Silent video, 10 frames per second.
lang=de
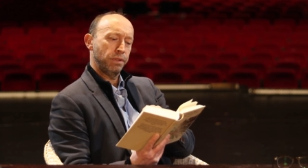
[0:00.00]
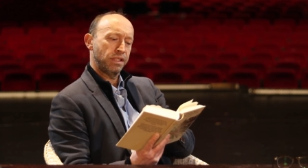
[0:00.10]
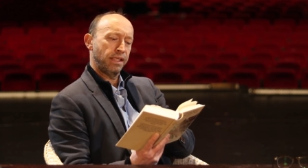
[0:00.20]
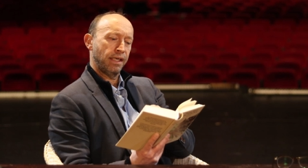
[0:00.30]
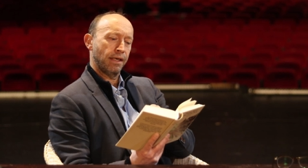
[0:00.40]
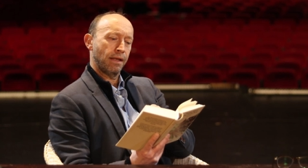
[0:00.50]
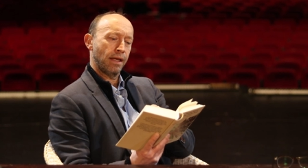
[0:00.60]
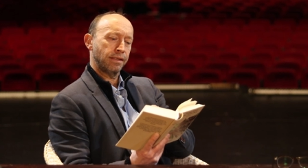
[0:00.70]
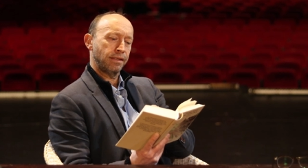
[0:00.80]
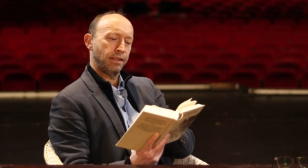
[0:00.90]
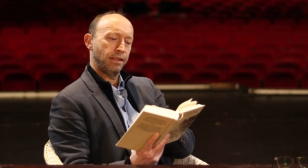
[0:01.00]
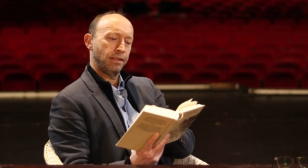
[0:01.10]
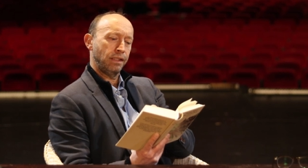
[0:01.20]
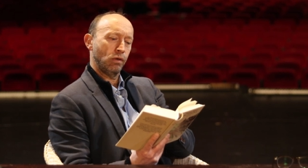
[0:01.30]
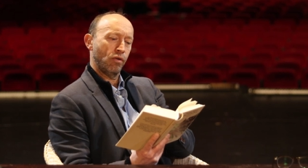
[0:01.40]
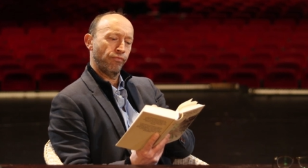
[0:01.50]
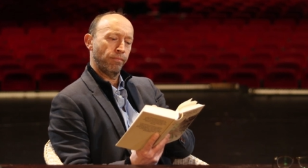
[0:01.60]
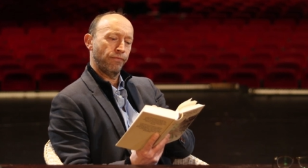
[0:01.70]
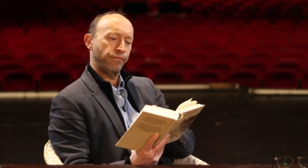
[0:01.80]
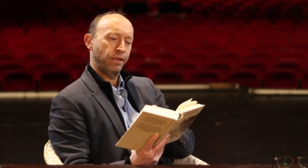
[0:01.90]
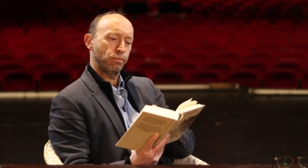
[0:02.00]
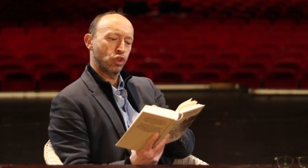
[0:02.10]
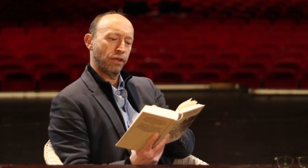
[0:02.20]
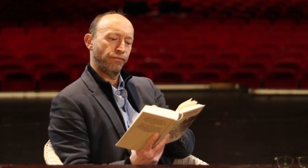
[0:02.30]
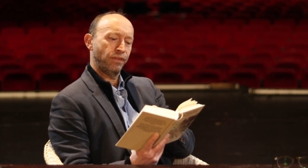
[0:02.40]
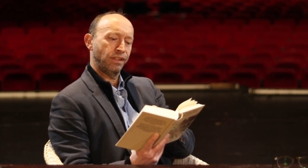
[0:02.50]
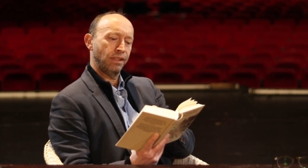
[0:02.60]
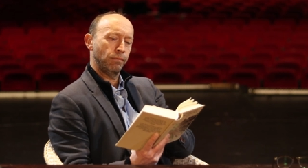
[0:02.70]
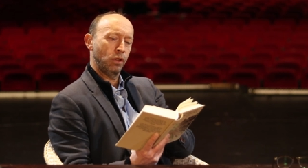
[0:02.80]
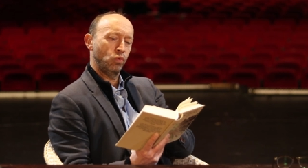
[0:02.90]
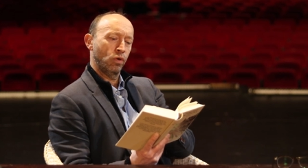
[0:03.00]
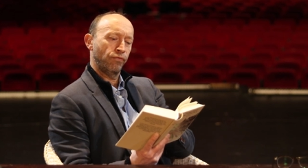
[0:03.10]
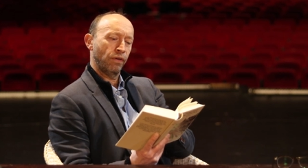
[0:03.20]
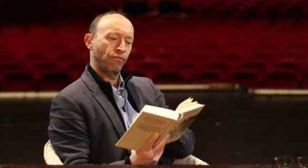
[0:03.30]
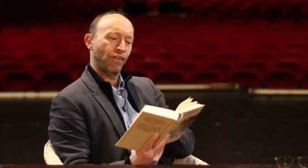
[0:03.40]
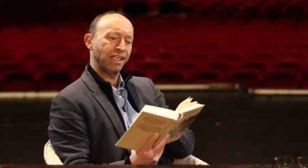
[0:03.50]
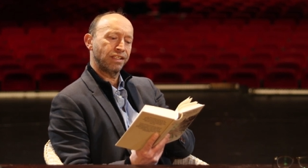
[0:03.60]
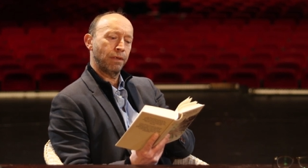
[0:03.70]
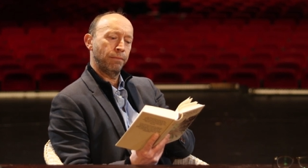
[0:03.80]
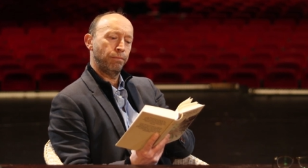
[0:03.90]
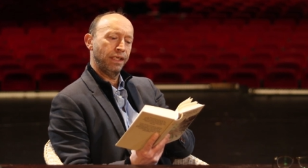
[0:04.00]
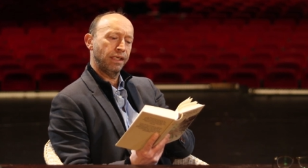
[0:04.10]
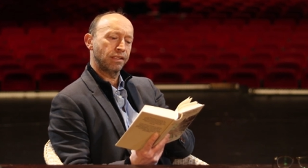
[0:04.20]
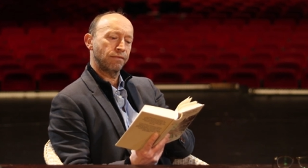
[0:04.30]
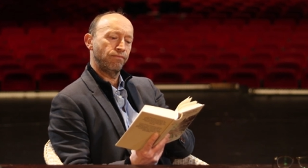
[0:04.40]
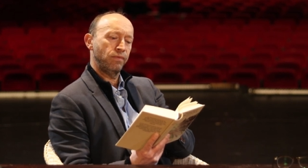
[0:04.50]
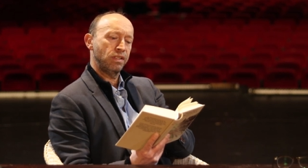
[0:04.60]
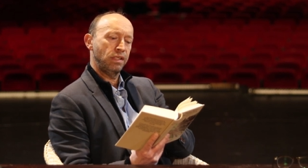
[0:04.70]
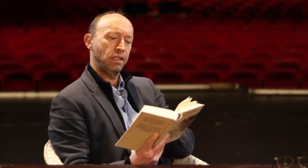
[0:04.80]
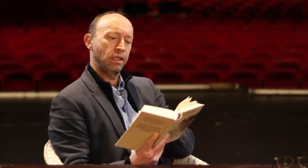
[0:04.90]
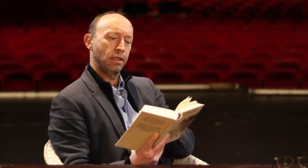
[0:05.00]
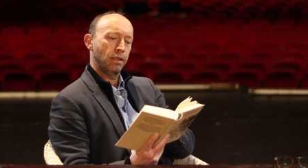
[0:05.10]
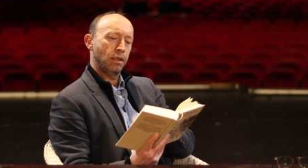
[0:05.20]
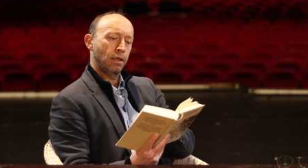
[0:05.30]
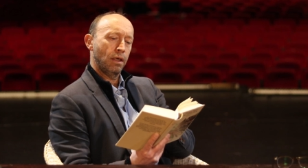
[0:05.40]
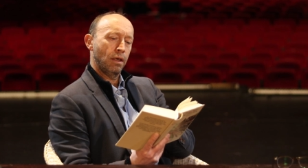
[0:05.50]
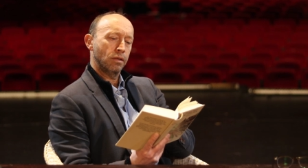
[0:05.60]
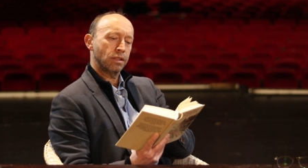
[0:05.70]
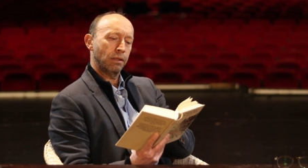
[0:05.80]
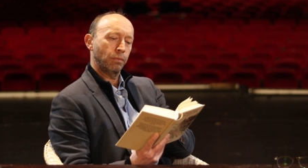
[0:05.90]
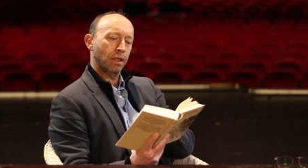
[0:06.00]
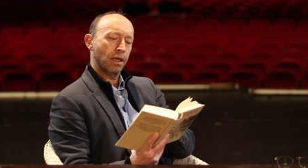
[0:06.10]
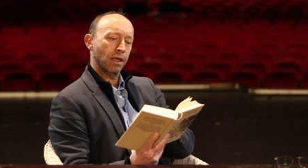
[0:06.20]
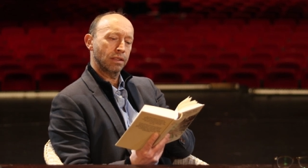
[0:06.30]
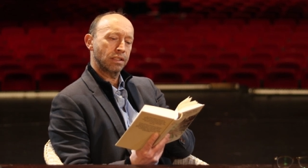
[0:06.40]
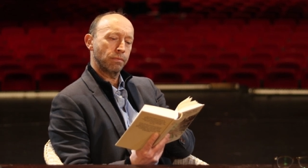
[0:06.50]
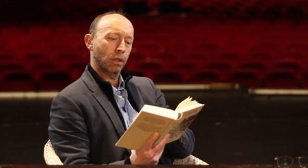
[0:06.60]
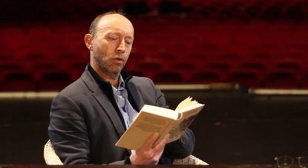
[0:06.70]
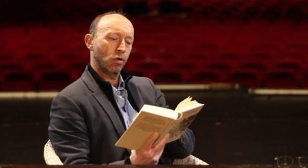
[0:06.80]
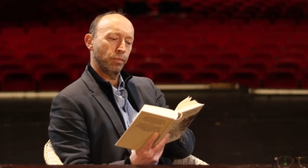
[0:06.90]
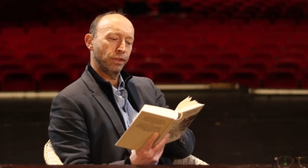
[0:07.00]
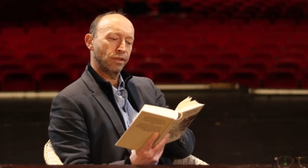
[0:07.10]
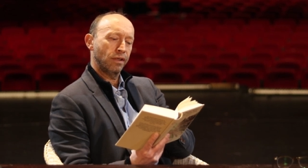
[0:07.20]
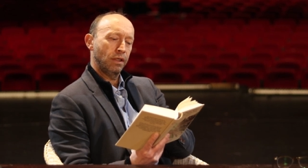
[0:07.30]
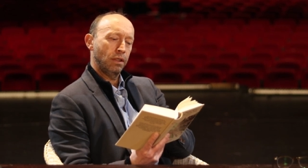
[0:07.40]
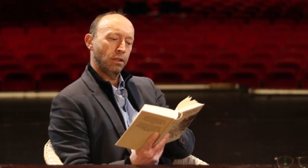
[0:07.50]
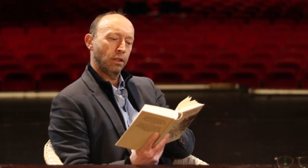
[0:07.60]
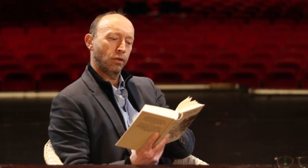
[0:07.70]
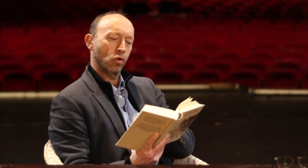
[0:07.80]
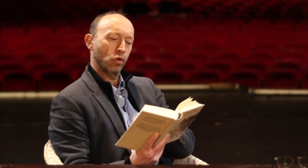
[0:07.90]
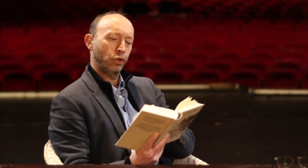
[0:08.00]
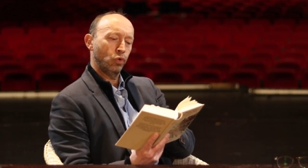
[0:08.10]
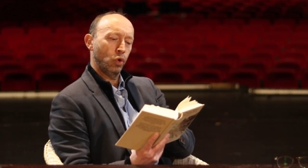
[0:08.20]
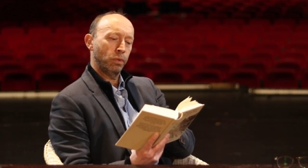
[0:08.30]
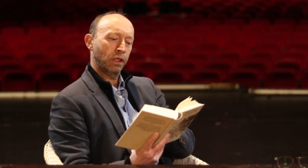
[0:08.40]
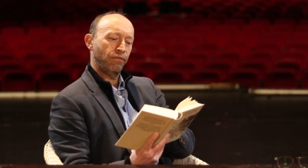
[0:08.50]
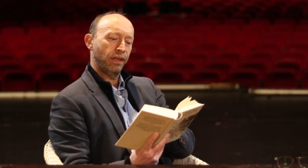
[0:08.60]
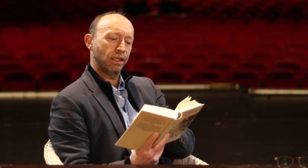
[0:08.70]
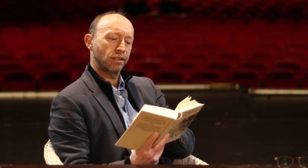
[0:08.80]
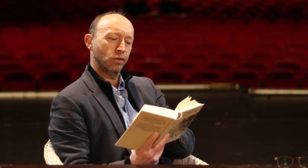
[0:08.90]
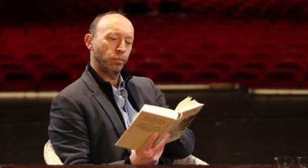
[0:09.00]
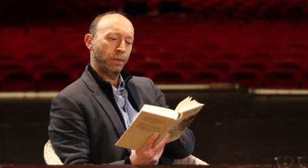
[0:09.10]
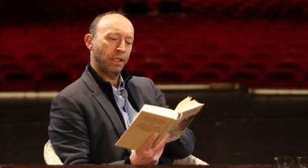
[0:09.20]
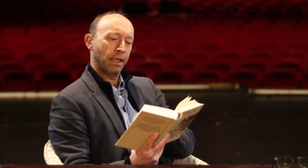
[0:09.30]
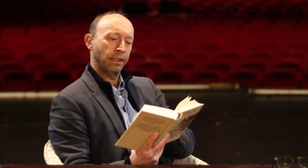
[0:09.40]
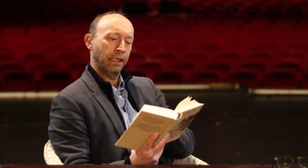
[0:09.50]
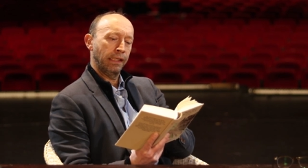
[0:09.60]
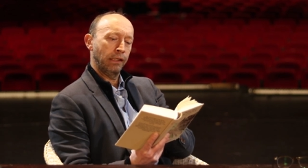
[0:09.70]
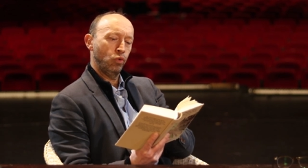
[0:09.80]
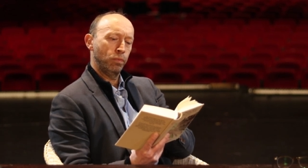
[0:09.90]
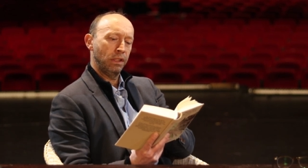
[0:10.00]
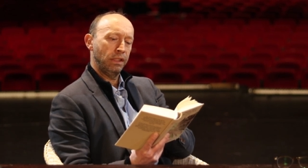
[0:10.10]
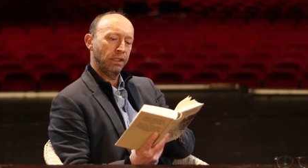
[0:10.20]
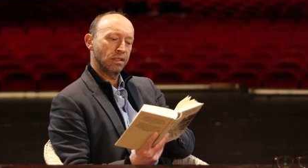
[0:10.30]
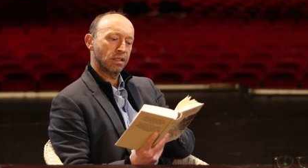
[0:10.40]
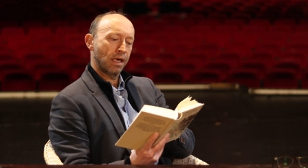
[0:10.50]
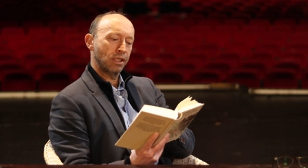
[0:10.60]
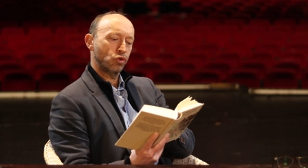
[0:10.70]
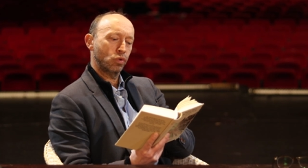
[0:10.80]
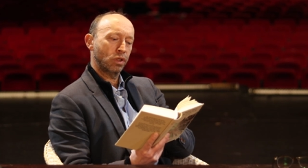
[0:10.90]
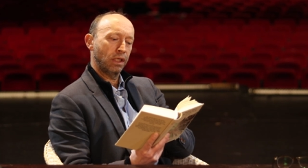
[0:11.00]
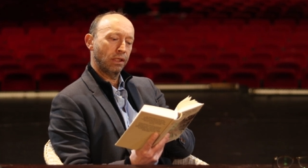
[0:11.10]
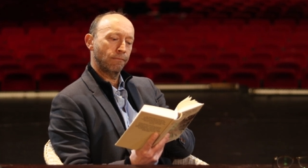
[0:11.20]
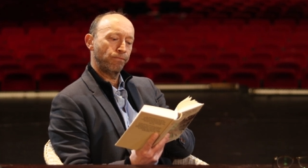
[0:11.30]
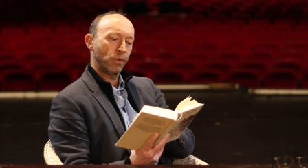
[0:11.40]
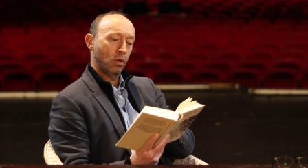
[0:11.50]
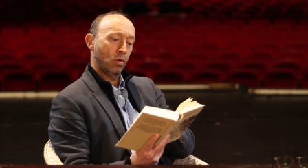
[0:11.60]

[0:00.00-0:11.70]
Bisher hatte er die offenbar vielbeschäftigte immer nur von weitem erblickt, wie sie, aus einem Krankenzimmer kommend, den Korridor überquerte, um in ein gegenüberliegendes einzutreten,